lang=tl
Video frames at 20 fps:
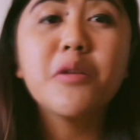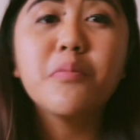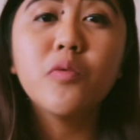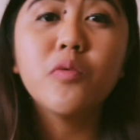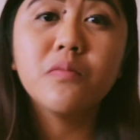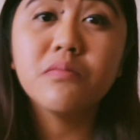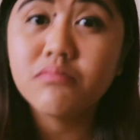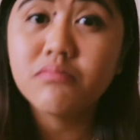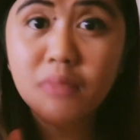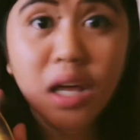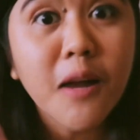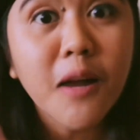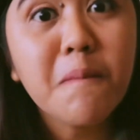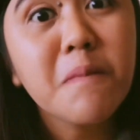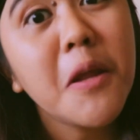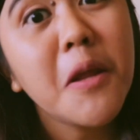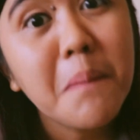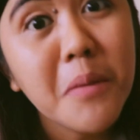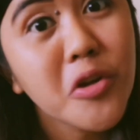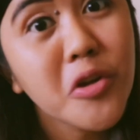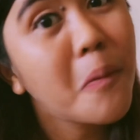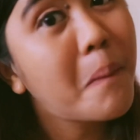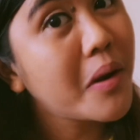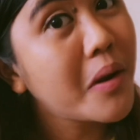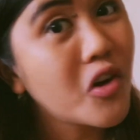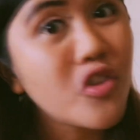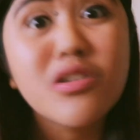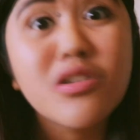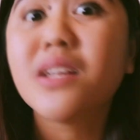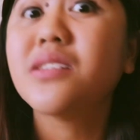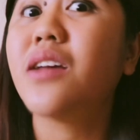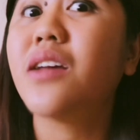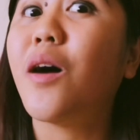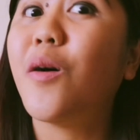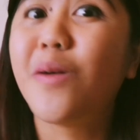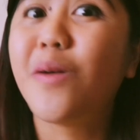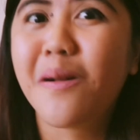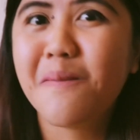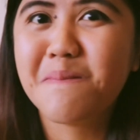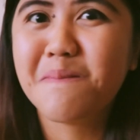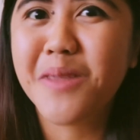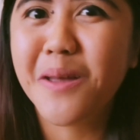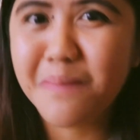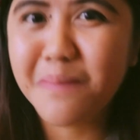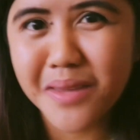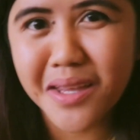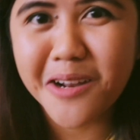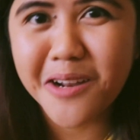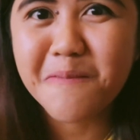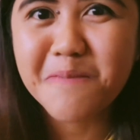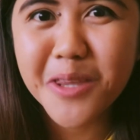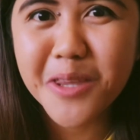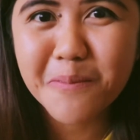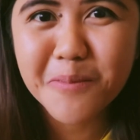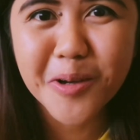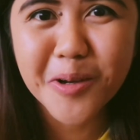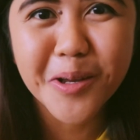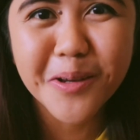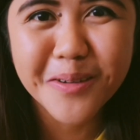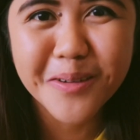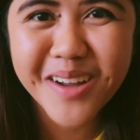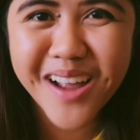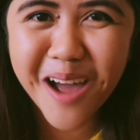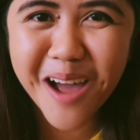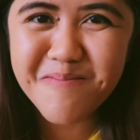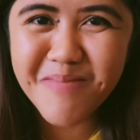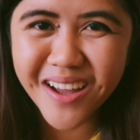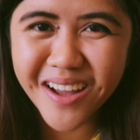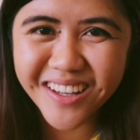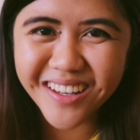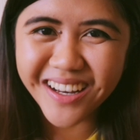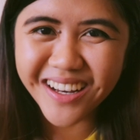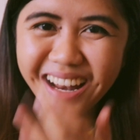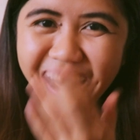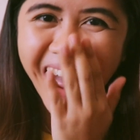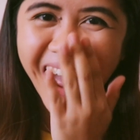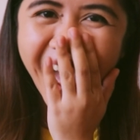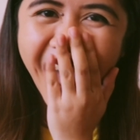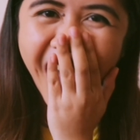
mo. Naramdaman nyo ba yun? Kasi ako ramdam naramdam ko yung kaba nila.